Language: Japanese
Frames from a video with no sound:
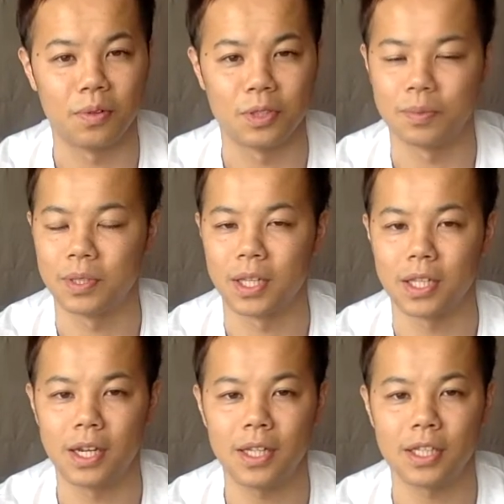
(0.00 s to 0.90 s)
自分で
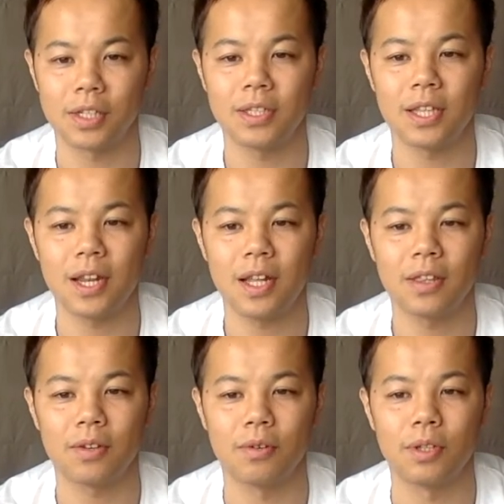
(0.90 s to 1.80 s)
生きられて幸せだなっ
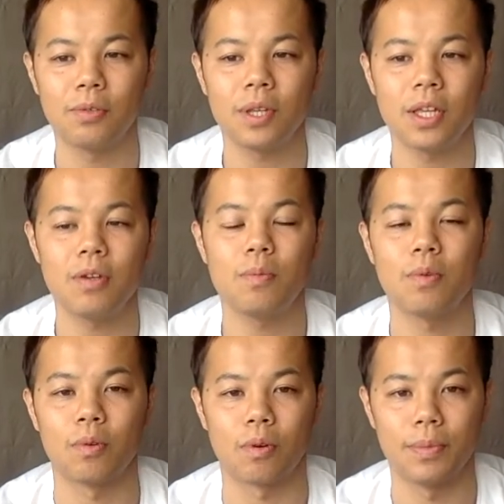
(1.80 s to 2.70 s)
てこう意図的に思
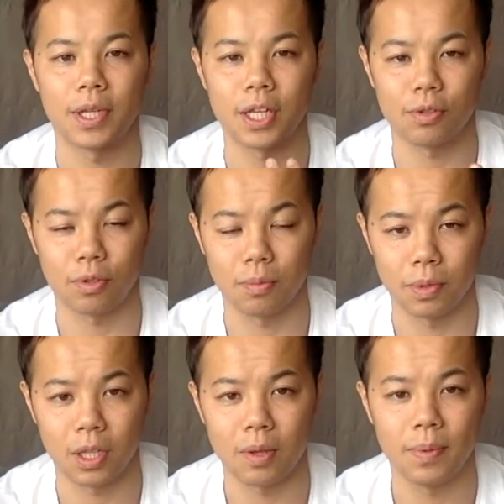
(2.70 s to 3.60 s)
うコミュニケーションっていうの
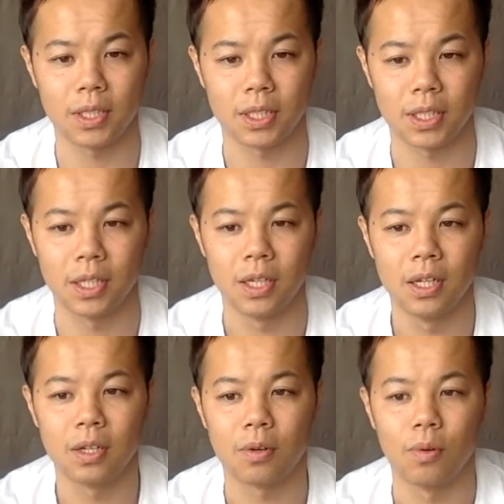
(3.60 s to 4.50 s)
ができますし
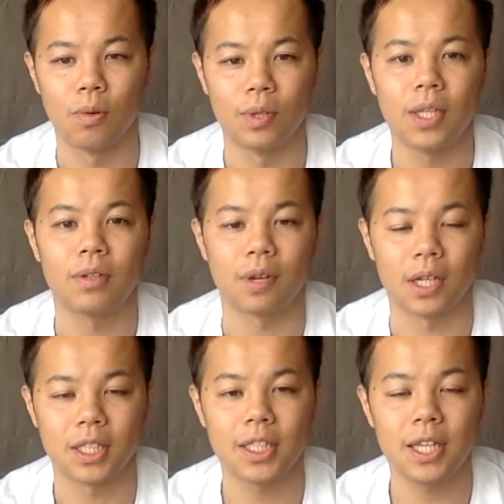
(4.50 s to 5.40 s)
こう何ていうかな
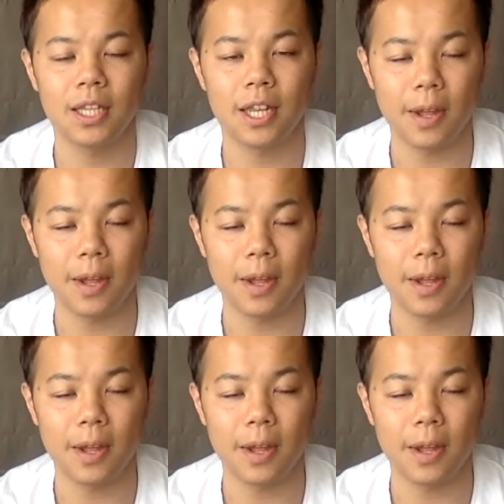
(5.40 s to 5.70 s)
自然に